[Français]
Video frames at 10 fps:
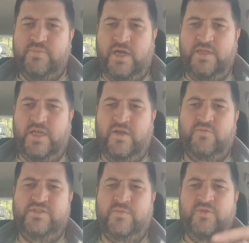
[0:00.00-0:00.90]
pareil à
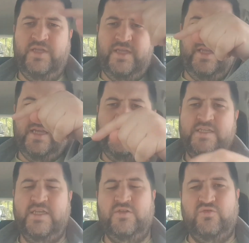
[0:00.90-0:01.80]
vous abonner et à
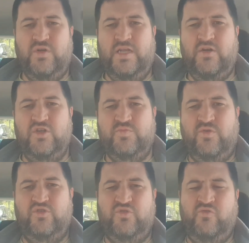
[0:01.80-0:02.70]
cliquer sur la cloche
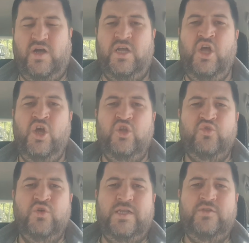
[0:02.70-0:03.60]
pour recevoir
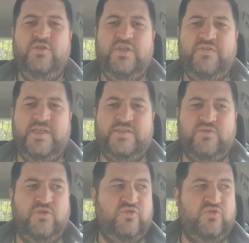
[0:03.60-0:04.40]
toutes les notifications.